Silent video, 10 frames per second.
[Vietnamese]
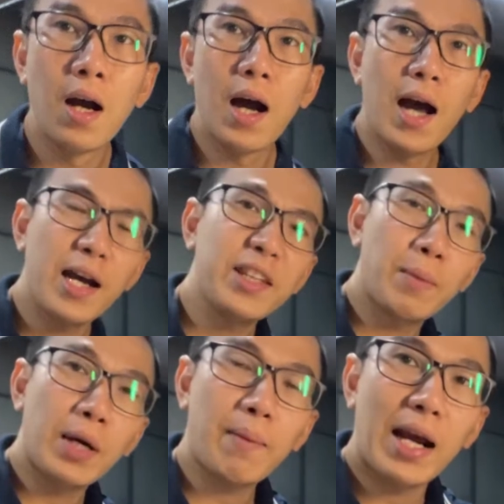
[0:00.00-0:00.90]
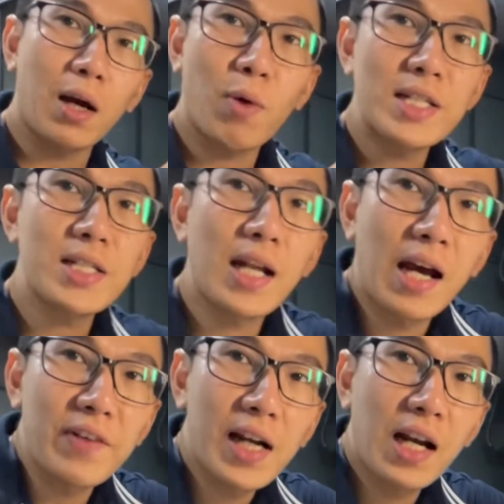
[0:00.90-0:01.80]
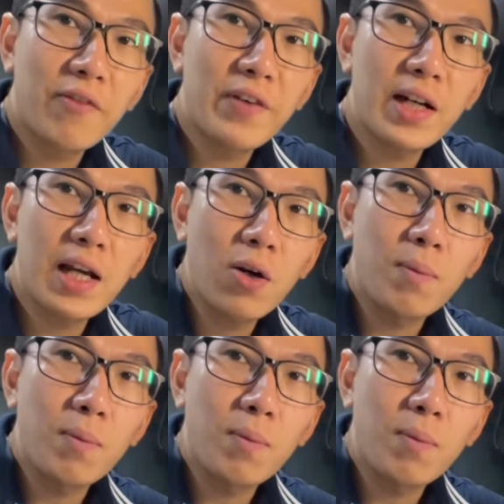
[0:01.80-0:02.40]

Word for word: À, chào mừng các bạn đã quay trở lại với Ra Long Fitness